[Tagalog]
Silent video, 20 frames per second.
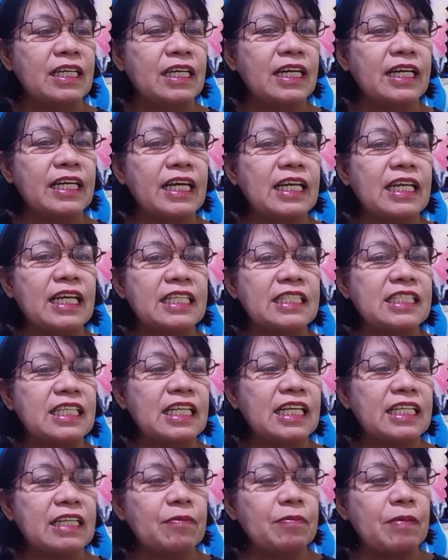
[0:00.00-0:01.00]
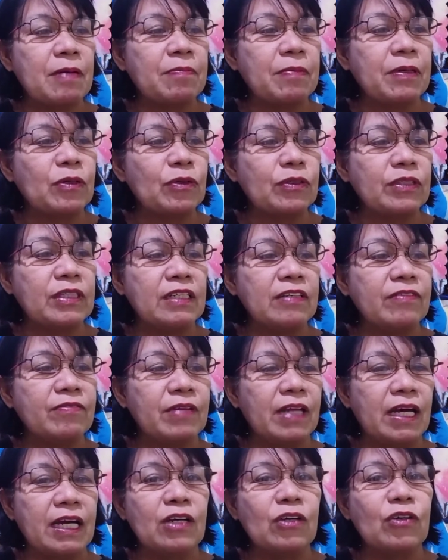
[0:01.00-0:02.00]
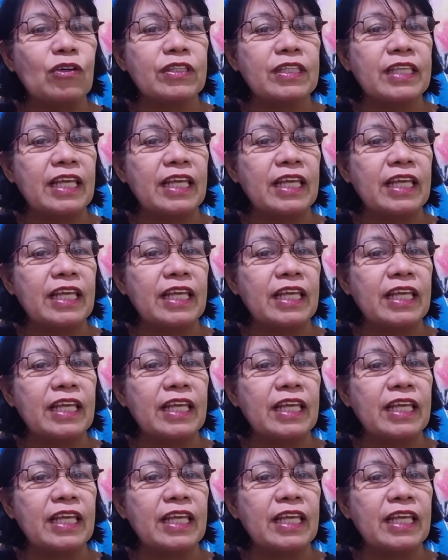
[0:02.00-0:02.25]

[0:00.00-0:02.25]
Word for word: Kaya lahat sila napapanood na yung vlog ko.